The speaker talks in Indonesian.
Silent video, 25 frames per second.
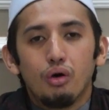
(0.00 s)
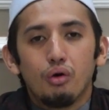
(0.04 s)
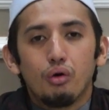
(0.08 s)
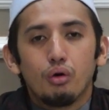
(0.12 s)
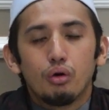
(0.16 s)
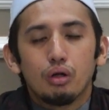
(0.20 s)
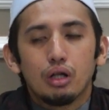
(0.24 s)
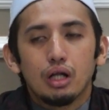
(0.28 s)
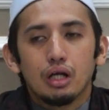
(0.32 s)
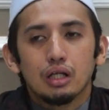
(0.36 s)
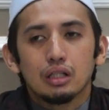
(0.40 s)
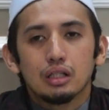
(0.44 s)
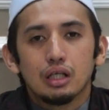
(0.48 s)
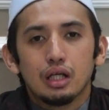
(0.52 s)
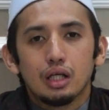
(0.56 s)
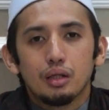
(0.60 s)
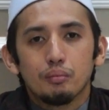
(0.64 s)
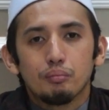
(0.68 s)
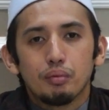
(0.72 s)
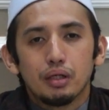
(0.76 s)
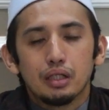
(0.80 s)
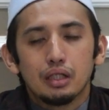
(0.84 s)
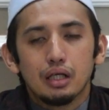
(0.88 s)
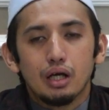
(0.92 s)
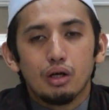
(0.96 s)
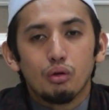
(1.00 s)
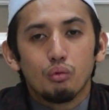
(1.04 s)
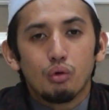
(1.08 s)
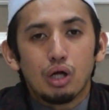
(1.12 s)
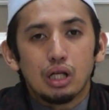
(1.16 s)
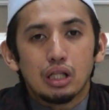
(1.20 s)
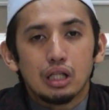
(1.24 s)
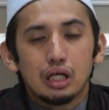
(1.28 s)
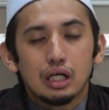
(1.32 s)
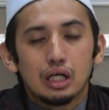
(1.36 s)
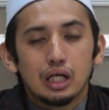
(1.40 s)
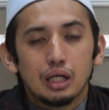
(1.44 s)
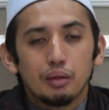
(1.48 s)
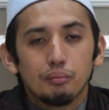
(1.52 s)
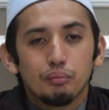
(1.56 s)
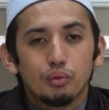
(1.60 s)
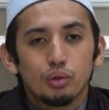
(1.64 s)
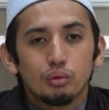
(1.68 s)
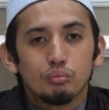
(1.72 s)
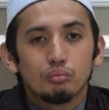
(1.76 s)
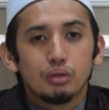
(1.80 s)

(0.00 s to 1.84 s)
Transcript: orang daripada luar negeri pun